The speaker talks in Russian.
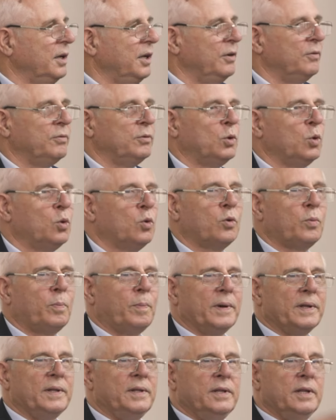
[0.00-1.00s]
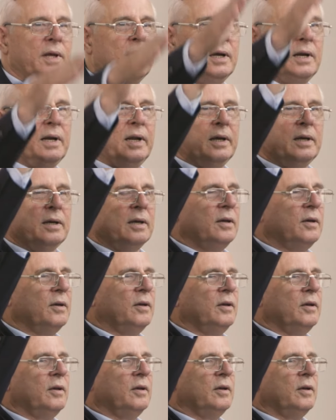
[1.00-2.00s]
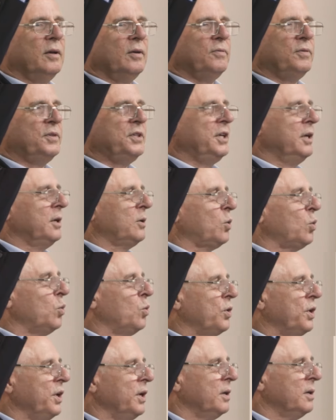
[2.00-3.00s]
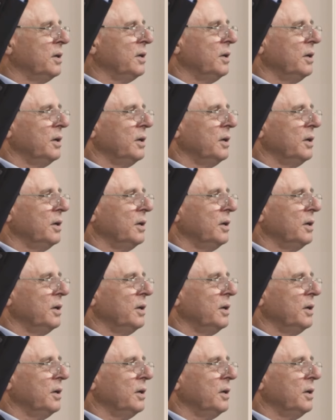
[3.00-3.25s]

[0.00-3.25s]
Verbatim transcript: и вдруг подняли все руки.